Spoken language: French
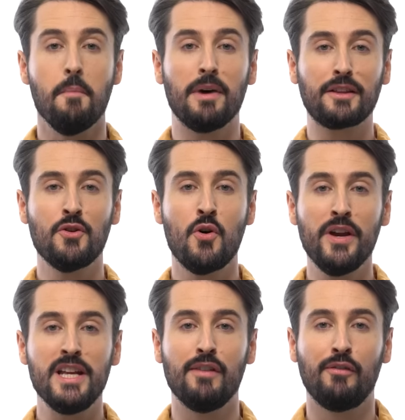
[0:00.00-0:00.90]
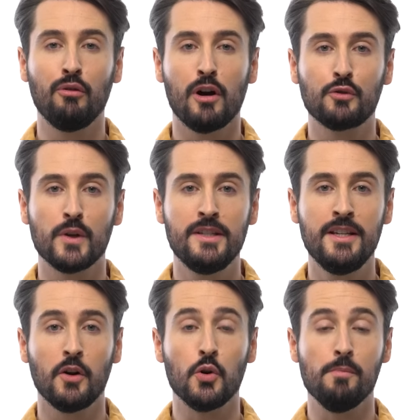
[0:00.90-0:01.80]
Maintenant, il va falloir
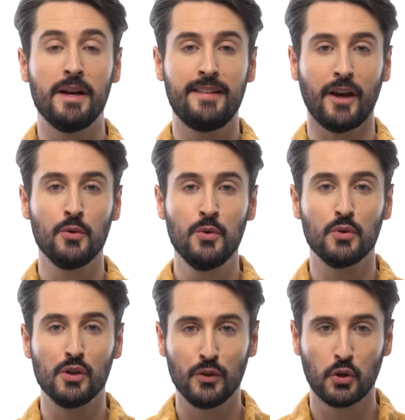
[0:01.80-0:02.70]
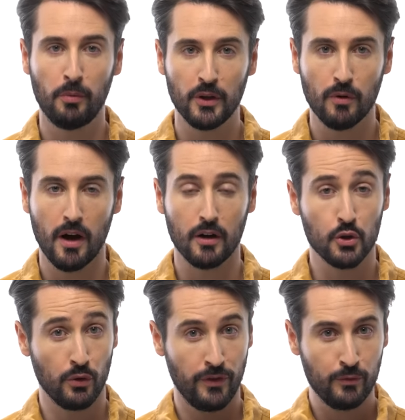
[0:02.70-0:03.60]
choisir le matériau de votre baignoire.
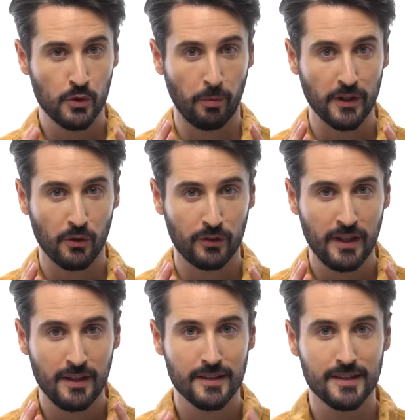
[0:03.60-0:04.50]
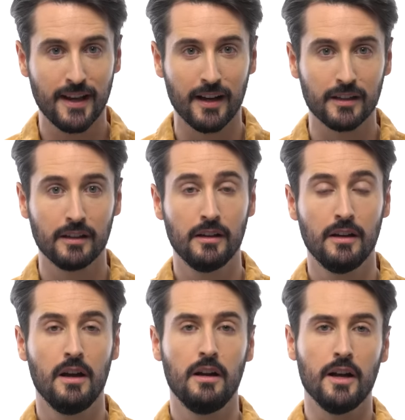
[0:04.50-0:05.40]
Je vais vous en présenter 5.
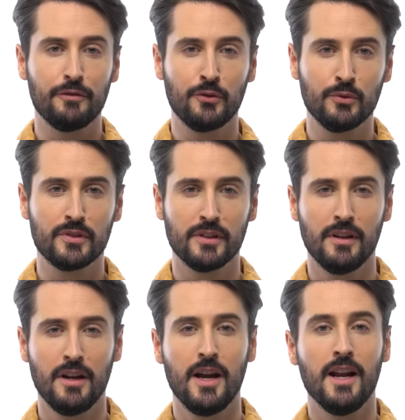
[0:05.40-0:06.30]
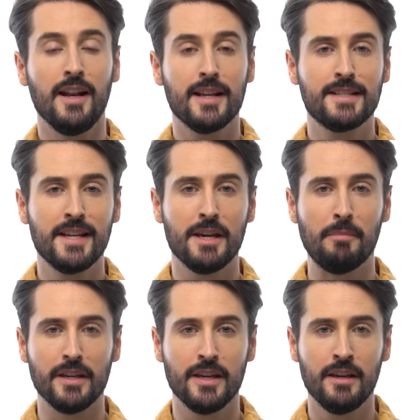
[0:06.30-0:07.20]
La fonte, l'acier
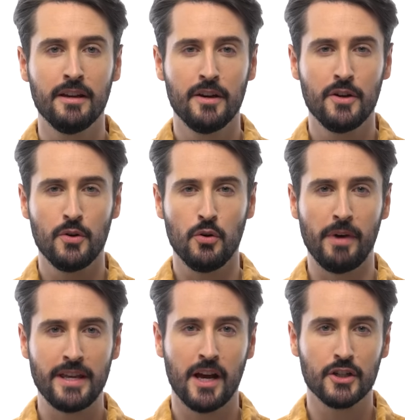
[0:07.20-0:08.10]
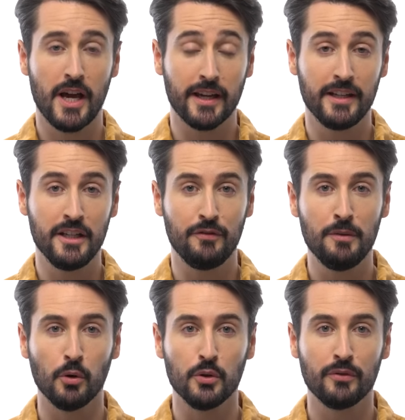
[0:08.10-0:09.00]
émaillé, le maillage acrylique
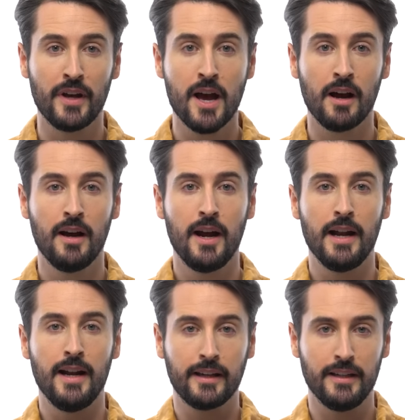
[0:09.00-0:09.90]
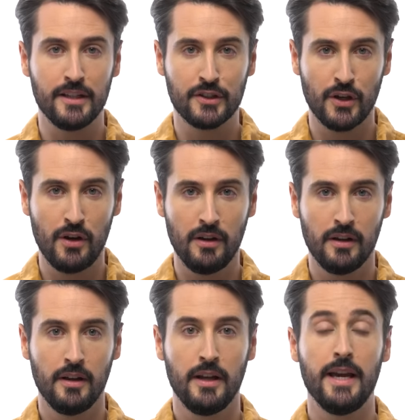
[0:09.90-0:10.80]
fibre de verre, l'acrylique seul
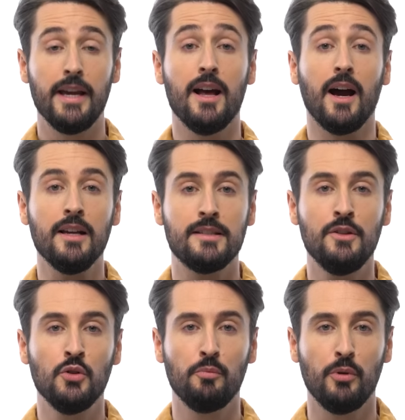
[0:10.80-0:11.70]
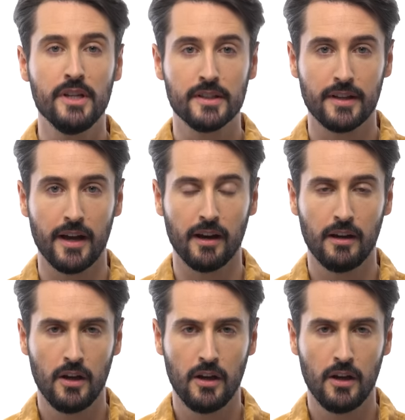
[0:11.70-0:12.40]
et la résine de polyester.